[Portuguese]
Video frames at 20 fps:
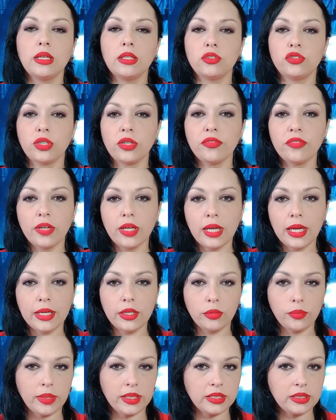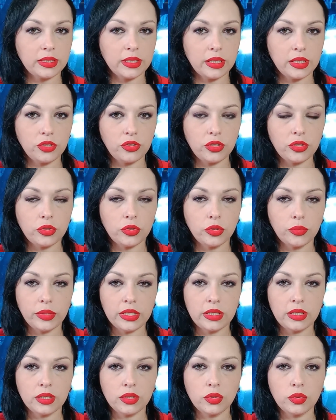já falaram bastante sobre
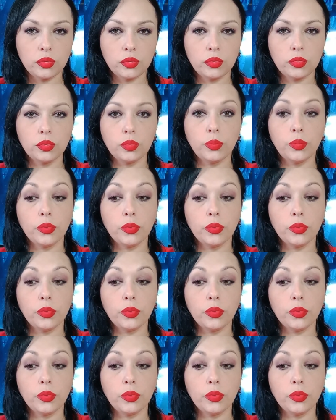esse assunto,